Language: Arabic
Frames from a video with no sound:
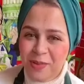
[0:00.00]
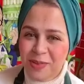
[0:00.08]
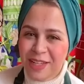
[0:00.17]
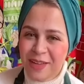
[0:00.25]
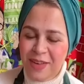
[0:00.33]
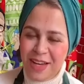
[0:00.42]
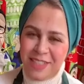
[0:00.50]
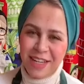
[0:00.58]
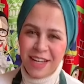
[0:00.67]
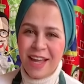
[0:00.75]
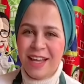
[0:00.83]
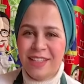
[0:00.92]
وده بقى
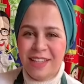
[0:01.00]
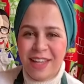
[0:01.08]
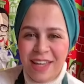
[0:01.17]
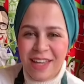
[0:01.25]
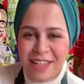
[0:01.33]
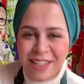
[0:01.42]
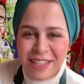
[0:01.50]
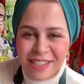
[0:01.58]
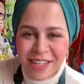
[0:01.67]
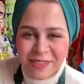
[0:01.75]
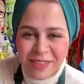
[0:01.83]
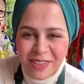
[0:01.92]
شكلها النهائي
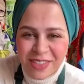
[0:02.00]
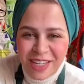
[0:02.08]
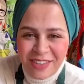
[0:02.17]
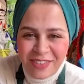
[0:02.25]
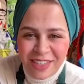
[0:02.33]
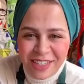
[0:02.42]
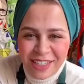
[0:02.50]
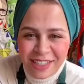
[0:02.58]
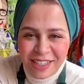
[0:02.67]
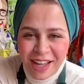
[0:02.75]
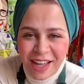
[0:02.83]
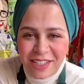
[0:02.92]
زي ما انتم شايفين
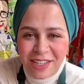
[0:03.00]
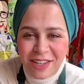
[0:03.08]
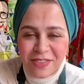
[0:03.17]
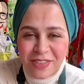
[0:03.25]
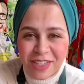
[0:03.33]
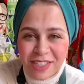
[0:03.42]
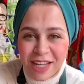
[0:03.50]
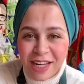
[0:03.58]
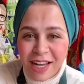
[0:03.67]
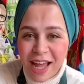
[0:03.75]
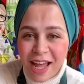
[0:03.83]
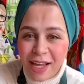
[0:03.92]
كده شايفين
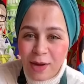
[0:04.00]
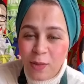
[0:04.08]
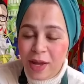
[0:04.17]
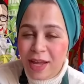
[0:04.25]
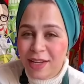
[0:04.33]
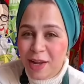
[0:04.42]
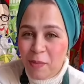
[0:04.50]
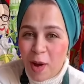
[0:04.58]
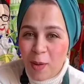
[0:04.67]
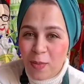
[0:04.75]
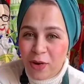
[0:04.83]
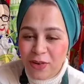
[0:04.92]
شكلها حلو كاننا
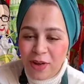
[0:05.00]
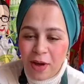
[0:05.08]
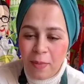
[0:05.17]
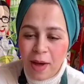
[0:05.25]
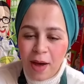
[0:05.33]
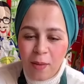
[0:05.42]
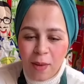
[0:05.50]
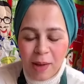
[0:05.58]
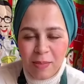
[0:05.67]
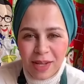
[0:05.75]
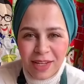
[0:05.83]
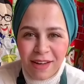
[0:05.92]
محمرينها بقى
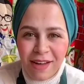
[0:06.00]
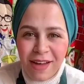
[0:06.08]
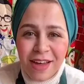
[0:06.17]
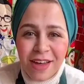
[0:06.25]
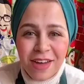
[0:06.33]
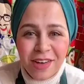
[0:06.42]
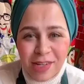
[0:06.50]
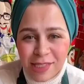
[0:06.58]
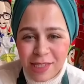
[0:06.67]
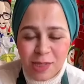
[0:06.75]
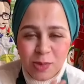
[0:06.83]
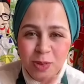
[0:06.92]
وعاملينها
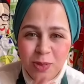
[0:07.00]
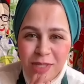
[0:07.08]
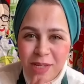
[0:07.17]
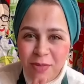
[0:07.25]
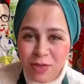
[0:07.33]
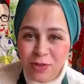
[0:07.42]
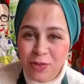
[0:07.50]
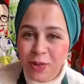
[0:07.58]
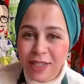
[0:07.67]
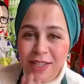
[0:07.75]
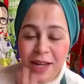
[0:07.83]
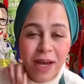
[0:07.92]
قصص وانتم زي ما شفتوا
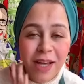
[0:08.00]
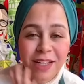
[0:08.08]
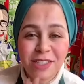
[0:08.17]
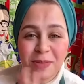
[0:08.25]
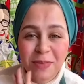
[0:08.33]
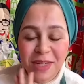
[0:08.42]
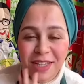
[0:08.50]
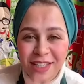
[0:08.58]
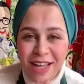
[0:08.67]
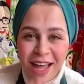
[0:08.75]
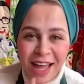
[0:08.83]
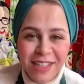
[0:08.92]
كده ما خدتش مننا
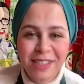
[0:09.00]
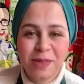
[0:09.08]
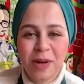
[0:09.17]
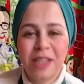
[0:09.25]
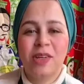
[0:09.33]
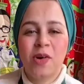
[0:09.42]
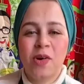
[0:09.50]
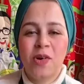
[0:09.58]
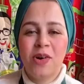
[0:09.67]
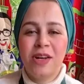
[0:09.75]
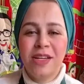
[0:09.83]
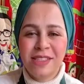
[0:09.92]
اي وقت
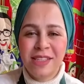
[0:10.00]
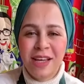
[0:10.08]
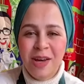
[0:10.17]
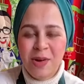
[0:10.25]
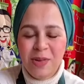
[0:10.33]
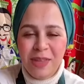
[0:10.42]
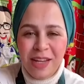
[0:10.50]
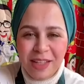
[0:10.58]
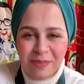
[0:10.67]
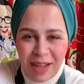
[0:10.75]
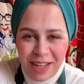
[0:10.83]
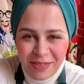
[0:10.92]
خالص طلعت
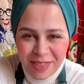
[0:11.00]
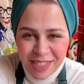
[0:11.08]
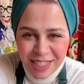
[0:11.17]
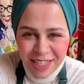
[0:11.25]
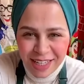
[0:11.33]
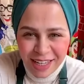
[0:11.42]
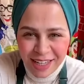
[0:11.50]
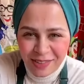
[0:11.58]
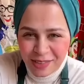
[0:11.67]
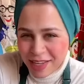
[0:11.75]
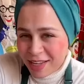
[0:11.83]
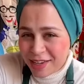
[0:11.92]
معانا بالشكل الحلو
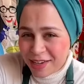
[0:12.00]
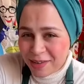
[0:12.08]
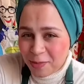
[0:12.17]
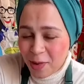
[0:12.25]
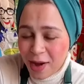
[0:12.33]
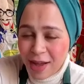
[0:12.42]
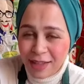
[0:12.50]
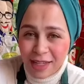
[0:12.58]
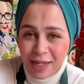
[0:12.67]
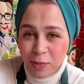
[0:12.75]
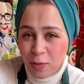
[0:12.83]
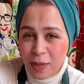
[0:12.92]
ده جربوها
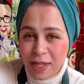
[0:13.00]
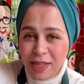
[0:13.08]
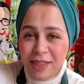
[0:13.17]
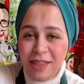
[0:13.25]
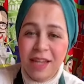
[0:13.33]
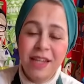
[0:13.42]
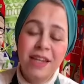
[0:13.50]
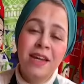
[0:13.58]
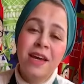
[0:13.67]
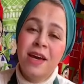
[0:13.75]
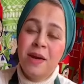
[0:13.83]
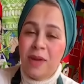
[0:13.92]
هتعجبكم جدا
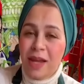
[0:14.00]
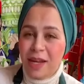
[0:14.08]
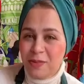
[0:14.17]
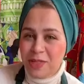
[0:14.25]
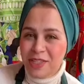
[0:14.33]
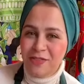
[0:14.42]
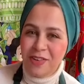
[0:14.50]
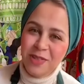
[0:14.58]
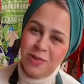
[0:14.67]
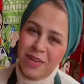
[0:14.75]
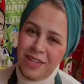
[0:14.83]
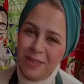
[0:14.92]
بالهنا والشفا
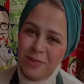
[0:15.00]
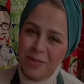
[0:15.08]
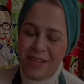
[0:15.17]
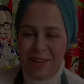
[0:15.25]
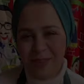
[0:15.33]
شكرا ليكم والسلام